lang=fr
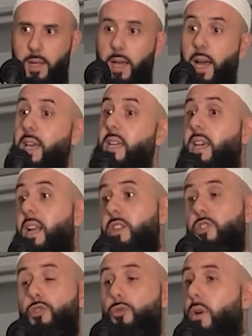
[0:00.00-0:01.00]
À quel
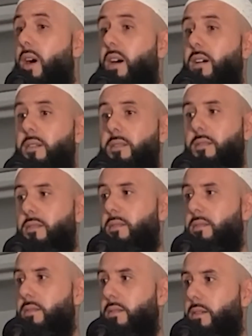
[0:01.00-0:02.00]
âge tu as
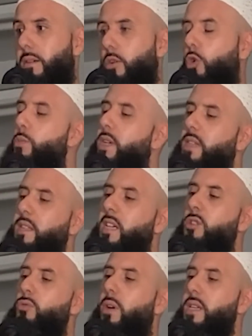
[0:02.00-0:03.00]
Combien
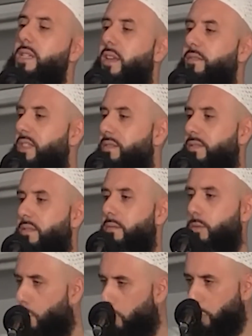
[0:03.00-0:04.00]
d'années il nous reste à vivre
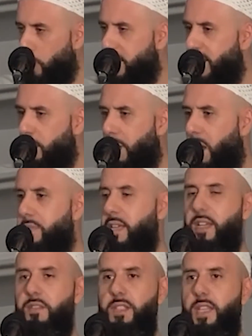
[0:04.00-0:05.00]
On ne le sait pas,
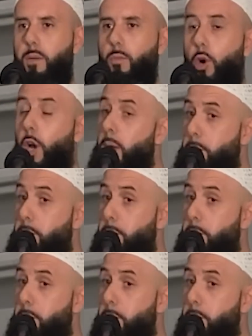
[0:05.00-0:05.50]
bien évidemment,